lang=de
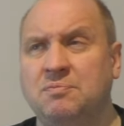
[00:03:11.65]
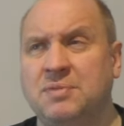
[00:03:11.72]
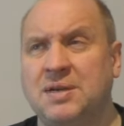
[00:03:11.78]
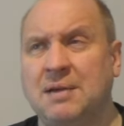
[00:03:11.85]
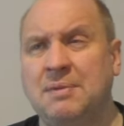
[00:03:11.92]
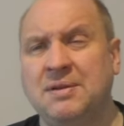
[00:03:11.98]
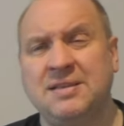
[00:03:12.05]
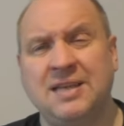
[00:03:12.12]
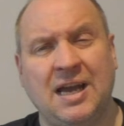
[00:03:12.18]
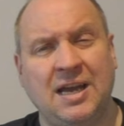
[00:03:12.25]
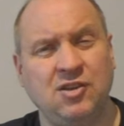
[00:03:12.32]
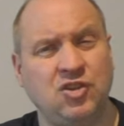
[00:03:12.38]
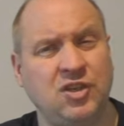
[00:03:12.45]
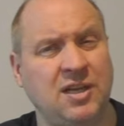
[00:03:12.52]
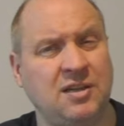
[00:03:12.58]
kann man sie
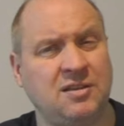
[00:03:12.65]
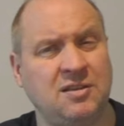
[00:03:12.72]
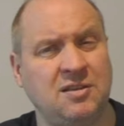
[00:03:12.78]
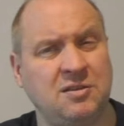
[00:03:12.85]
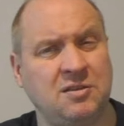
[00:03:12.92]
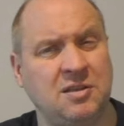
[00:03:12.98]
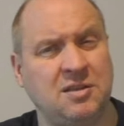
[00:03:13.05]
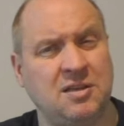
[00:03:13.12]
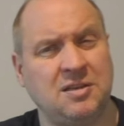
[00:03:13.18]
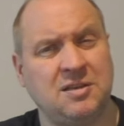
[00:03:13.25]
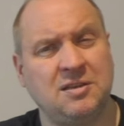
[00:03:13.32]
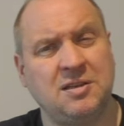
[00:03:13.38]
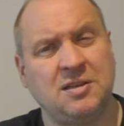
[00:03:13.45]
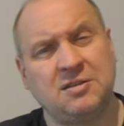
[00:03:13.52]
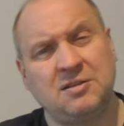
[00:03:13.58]
einschätzen,
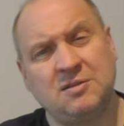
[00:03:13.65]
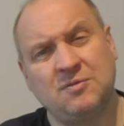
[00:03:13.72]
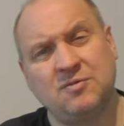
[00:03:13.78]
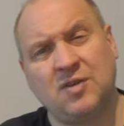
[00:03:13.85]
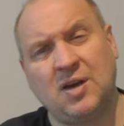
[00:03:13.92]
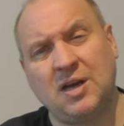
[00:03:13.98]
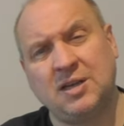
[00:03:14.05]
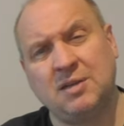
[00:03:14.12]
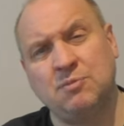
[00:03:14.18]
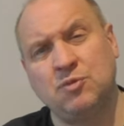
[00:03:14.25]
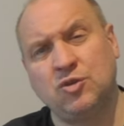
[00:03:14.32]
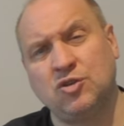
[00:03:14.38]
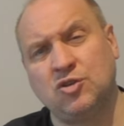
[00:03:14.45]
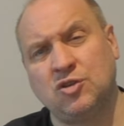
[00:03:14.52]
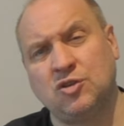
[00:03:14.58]
das war
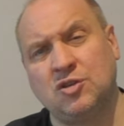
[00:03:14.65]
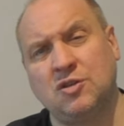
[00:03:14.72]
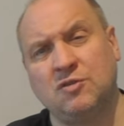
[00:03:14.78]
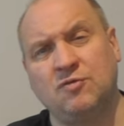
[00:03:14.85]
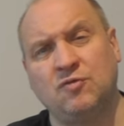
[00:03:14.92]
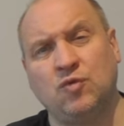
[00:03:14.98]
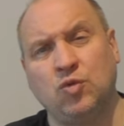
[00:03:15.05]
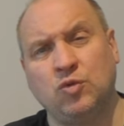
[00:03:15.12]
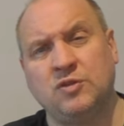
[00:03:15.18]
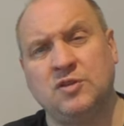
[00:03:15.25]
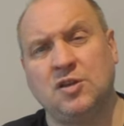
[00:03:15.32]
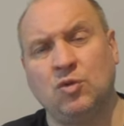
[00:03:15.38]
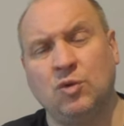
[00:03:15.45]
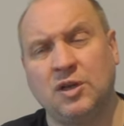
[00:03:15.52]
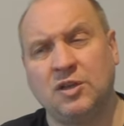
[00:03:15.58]
gemischte
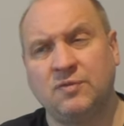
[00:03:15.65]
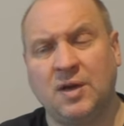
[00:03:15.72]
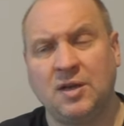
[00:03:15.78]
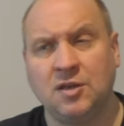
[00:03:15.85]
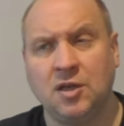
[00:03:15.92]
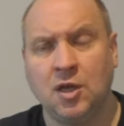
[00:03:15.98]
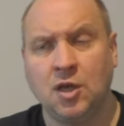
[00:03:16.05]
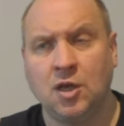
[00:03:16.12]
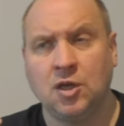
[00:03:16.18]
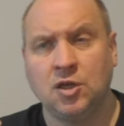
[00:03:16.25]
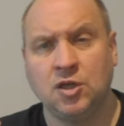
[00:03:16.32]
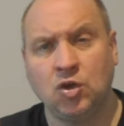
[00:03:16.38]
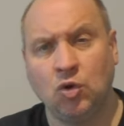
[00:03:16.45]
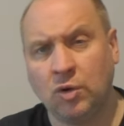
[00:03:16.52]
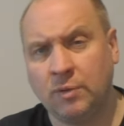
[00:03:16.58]
Wohnsiedlung. Es waren
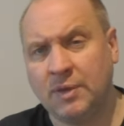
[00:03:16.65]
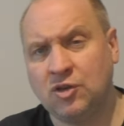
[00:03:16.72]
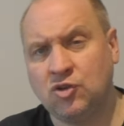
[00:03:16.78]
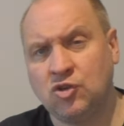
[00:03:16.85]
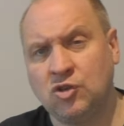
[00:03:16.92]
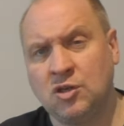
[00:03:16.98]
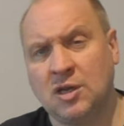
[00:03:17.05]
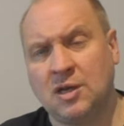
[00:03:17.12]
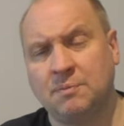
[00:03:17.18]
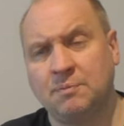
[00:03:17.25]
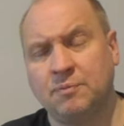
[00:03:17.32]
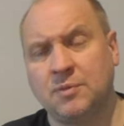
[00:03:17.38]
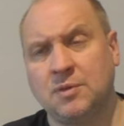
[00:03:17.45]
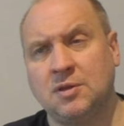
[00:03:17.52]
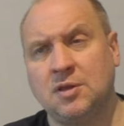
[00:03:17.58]
junge Menschen,
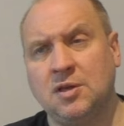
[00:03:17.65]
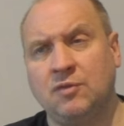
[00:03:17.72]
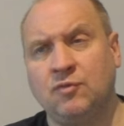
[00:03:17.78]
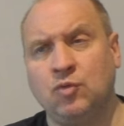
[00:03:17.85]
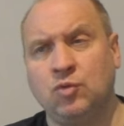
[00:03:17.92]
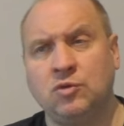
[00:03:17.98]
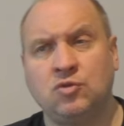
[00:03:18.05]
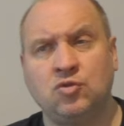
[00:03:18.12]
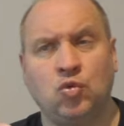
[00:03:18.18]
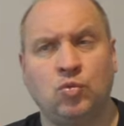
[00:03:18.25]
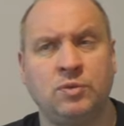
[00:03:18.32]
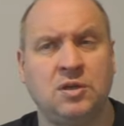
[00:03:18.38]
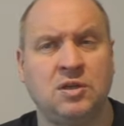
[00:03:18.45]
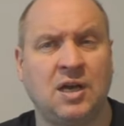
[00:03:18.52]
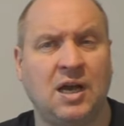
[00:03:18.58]
die da wohnten, so
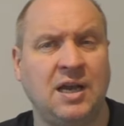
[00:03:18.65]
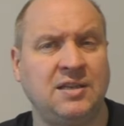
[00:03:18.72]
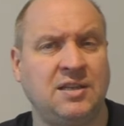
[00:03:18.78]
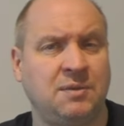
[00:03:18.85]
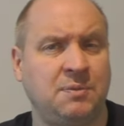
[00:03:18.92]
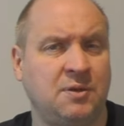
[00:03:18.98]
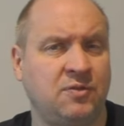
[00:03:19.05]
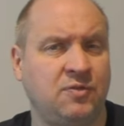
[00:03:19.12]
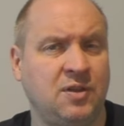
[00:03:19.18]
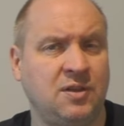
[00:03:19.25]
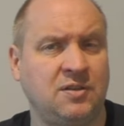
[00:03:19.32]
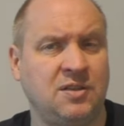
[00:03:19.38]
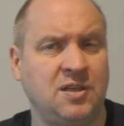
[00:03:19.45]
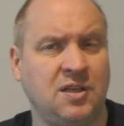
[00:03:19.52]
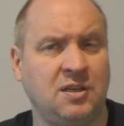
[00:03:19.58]
um die 30 bis
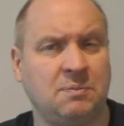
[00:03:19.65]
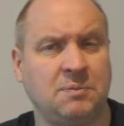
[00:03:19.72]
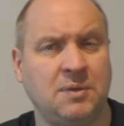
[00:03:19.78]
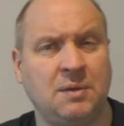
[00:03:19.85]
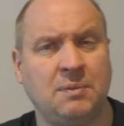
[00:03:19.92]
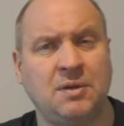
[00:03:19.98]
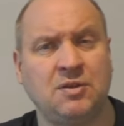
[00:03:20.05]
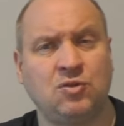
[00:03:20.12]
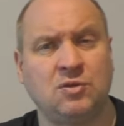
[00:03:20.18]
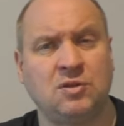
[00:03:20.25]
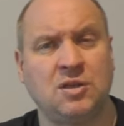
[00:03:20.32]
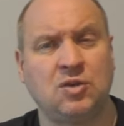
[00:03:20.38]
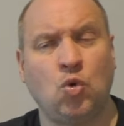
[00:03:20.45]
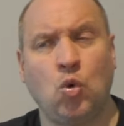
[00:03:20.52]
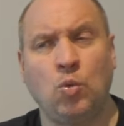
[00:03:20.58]
40, kann man so
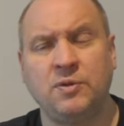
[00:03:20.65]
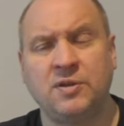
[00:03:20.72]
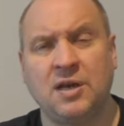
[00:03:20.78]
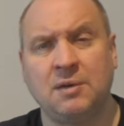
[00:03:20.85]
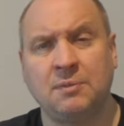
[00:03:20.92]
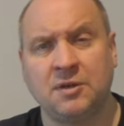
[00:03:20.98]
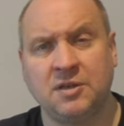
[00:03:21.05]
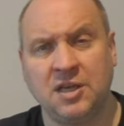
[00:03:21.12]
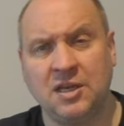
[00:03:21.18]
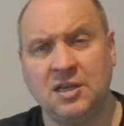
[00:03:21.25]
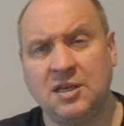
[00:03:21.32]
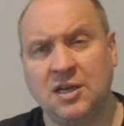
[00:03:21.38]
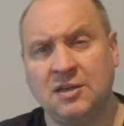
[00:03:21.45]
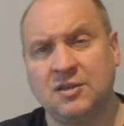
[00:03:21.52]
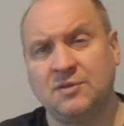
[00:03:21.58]
grob sagen, mit
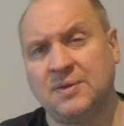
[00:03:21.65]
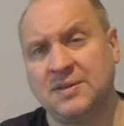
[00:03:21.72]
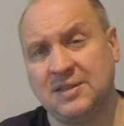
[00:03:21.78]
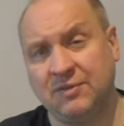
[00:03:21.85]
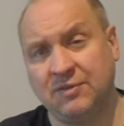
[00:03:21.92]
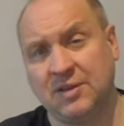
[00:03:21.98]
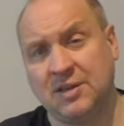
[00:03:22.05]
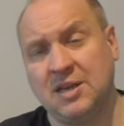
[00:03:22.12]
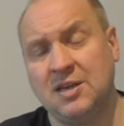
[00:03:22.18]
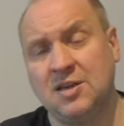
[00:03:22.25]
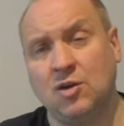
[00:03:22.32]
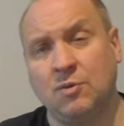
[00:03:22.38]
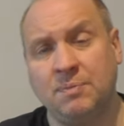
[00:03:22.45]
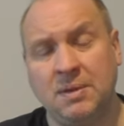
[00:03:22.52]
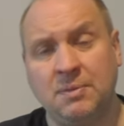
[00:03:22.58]
Kindern. Es war sehr viel
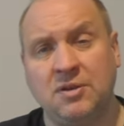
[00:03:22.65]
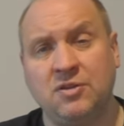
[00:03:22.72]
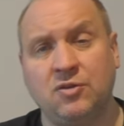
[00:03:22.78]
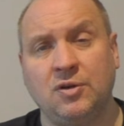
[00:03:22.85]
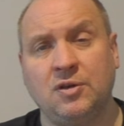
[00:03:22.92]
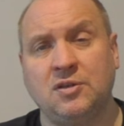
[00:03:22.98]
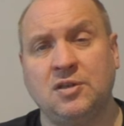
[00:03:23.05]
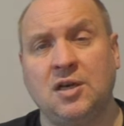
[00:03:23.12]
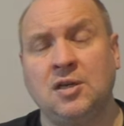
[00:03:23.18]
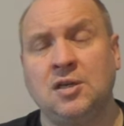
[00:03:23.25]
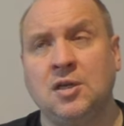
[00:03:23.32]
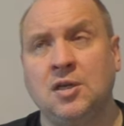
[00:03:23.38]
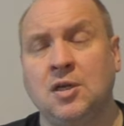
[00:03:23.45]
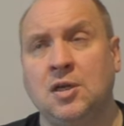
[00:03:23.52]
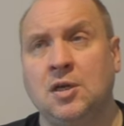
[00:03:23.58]
Kinder und Babyzeug da.
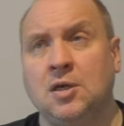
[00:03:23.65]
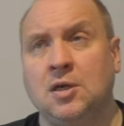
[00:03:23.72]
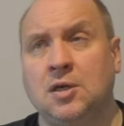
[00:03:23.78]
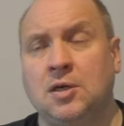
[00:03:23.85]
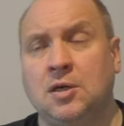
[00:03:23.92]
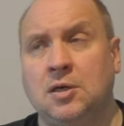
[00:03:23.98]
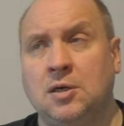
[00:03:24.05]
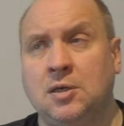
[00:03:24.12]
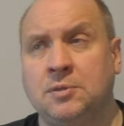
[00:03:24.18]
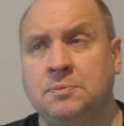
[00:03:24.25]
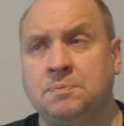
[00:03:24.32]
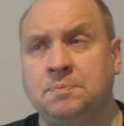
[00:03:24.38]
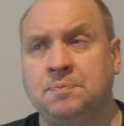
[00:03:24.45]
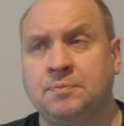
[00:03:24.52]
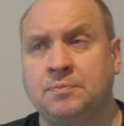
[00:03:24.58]

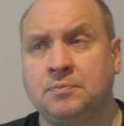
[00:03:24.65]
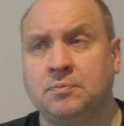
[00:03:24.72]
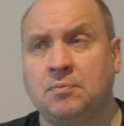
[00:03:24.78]
Ähm,